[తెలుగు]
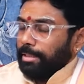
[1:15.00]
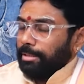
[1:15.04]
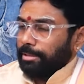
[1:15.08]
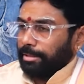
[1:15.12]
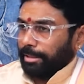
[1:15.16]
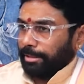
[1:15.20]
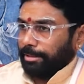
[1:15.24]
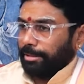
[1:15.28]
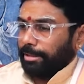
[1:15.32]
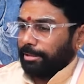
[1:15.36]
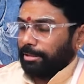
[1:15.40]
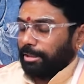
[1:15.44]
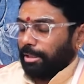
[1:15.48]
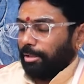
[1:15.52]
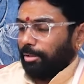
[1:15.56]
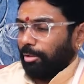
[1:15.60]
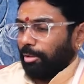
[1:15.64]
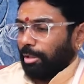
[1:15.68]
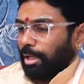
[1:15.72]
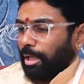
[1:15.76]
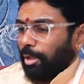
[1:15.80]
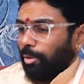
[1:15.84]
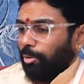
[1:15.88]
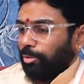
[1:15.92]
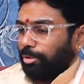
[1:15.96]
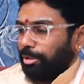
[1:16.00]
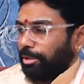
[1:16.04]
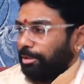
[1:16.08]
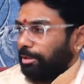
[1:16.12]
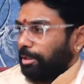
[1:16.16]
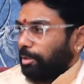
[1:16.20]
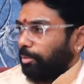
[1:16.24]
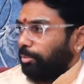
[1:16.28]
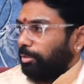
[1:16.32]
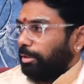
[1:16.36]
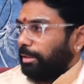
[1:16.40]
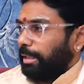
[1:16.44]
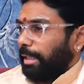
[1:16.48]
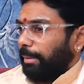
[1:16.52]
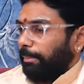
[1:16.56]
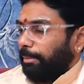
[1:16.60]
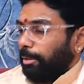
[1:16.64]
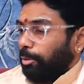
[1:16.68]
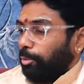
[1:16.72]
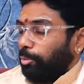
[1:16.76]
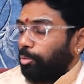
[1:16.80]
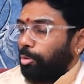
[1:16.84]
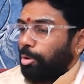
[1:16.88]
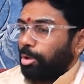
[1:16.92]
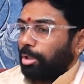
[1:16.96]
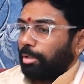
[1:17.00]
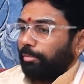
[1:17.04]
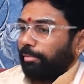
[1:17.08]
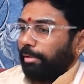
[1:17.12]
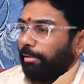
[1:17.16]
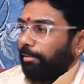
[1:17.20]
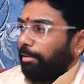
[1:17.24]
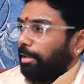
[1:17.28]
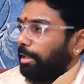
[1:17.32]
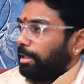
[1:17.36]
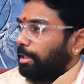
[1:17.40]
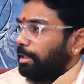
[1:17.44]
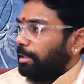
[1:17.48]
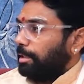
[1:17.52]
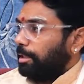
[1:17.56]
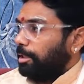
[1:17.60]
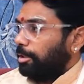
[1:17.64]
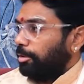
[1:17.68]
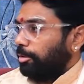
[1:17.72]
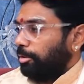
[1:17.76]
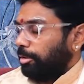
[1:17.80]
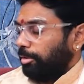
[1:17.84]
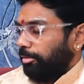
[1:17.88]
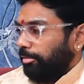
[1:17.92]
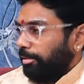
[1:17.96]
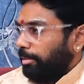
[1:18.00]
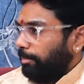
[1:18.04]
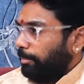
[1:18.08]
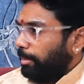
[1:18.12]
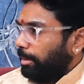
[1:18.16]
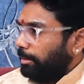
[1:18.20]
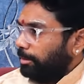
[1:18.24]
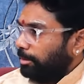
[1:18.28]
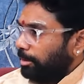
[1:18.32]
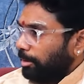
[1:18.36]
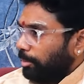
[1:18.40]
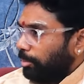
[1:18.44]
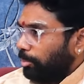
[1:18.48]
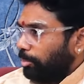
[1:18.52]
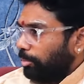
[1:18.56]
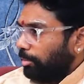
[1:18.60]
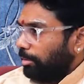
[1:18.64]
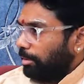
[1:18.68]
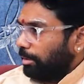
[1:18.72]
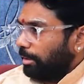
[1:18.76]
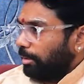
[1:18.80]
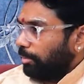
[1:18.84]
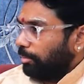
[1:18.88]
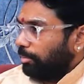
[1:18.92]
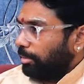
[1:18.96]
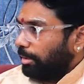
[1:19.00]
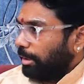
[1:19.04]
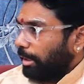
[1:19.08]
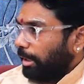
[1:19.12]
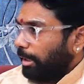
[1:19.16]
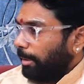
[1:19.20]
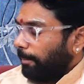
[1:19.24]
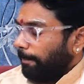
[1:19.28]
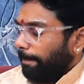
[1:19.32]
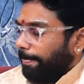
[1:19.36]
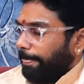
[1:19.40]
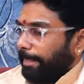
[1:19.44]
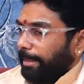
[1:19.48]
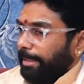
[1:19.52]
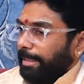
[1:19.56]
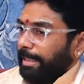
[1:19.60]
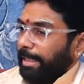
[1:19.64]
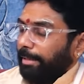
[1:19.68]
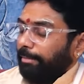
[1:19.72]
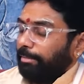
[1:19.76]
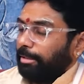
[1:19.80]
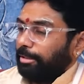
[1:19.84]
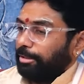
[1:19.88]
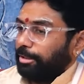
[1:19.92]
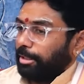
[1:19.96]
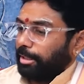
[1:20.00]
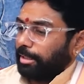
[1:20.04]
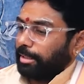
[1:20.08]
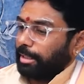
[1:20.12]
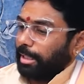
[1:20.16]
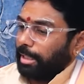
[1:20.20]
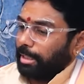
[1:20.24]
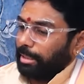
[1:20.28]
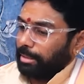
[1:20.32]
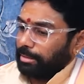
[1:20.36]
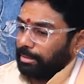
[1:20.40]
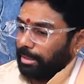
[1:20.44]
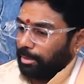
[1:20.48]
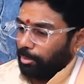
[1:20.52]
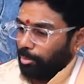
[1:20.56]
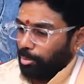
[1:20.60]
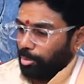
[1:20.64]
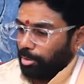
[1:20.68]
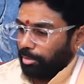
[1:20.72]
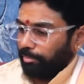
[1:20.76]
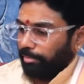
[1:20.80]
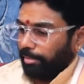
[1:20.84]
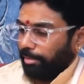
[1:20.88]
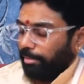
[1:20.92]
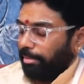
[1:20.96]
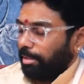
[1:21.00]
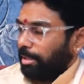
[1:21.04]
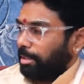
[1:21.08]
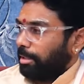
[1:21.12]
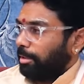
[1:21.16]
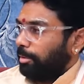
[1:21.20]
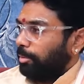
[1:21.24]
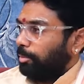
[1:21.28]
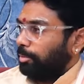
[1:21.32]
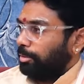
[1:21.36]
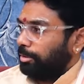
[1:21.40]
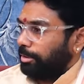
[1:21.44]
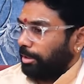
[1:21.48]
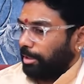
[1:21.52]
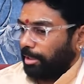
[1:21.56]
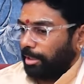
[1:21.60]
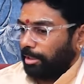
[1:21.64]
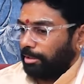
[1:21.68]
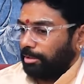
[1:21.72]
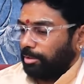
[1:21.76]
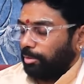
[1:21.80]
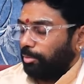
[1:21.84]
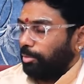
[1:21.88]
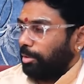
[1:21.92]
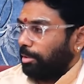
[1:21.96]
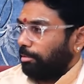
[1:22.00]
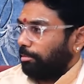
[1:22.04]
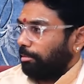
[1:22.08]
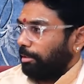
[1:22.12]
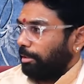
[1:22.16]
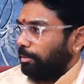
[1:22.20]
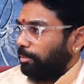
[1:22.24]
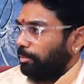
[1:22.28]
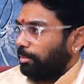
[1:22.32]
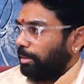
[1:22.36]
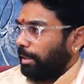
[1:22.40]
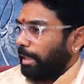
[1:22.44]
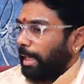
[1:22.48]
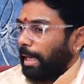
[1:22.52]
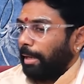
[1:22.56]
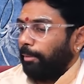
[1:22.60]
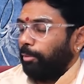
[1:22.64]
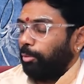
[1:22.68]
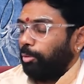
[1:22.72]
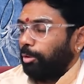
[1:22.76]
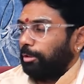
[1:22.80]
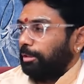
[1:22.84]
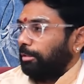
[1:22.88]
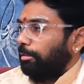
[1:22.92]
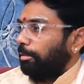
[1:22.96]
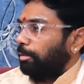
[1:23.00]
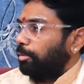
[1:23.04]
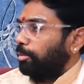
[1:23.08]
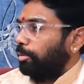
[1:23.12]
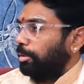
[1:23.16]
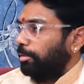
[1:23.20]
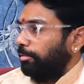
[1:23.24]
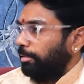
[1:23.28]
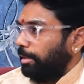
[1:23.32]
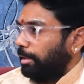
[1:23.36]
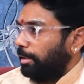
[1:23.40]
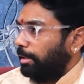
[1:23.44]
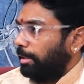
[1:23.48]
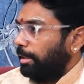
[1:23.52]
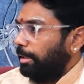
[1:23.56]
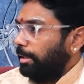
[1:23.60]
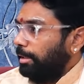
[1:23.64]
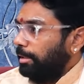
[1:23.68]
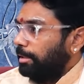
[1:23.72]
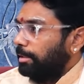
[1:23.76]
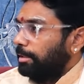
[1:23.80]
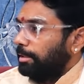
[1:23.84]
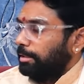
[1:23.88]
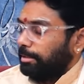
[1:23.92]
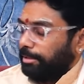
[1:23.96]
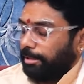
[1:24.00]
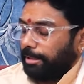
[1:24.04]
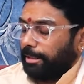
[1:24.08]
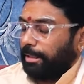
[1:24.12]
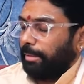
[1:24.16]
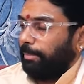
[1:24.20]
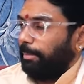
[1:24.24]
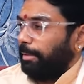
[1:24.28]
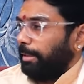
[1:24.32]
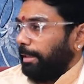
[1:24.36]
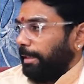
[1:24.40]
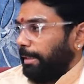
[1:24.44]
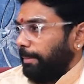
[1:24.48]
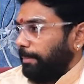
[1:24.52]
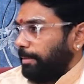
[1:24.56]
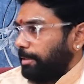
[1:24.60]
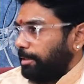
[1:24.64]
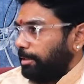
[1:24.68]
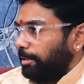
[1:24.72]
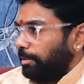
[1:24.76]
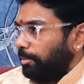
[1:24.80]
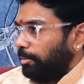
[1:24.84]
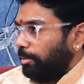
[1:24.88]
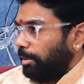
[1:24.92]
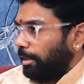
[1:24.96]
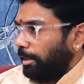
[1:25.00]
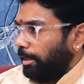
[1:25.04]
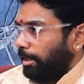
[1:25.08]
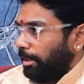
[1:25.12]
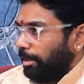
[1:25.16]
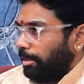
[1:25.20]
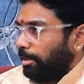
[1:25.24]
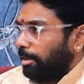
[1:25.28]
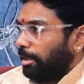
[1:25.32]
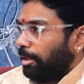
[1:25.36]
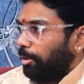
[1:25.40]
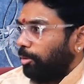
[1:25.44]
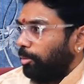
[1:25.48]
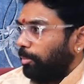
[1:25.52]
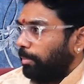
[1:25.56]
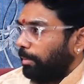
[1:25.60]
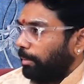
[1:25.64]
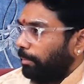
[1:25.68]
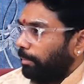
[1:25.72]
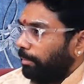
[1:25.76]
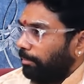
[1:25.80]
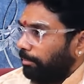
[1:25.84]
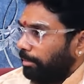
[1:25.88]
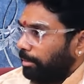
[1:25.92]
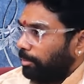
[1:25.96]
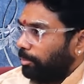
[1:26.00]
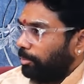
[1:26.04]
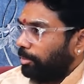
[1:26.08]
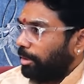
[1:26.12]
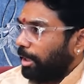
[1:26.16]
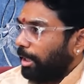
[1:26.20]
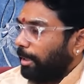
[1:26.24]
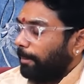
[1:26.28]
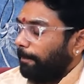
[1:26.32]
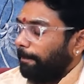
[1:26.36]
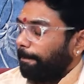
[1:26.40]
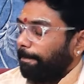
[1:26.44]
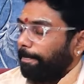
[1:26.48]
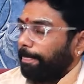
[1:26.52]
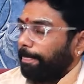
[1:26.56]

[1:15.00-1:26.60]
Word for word: షష్ఠస్థానంలో రాహు సంచారం ఉంది కాబట్టి కోర్టు వ్యవహారాలను కూడా వీళ్ళు మంచి అనుకూలంగా ఉంటాయి ఏవి చిరకాలంగా కోర్టు వ్యవహారాలు స్థిరాస్తులు గొడవలు అవుతున్నాయి అవి కొంతవరకు కూడా వీళ్ళకి సెటిల్మెంట్ అయ్యే పరిస్థితులు కూడా ఈ యొక్క రాహు ప్రభావాలు ఉంటాయి